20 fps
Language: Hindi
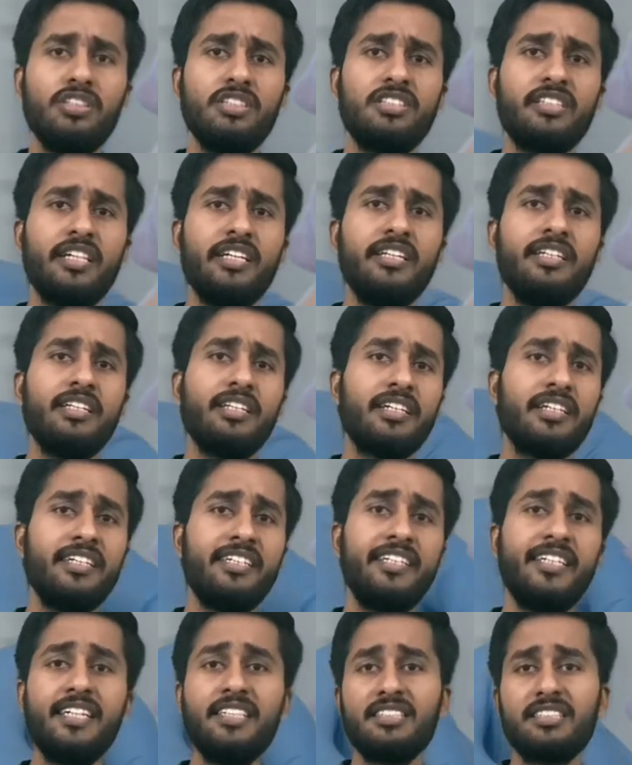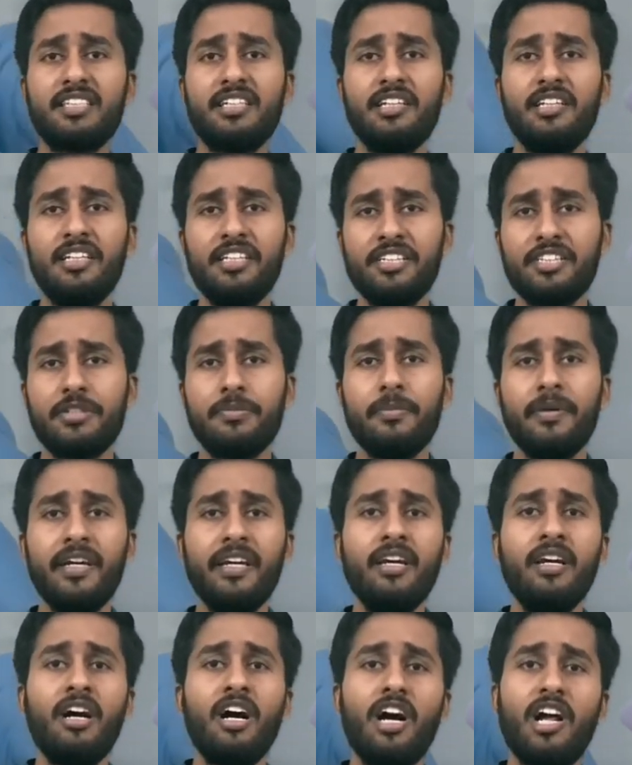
इसे इंग्रेडिएंट्स की लिस्ट में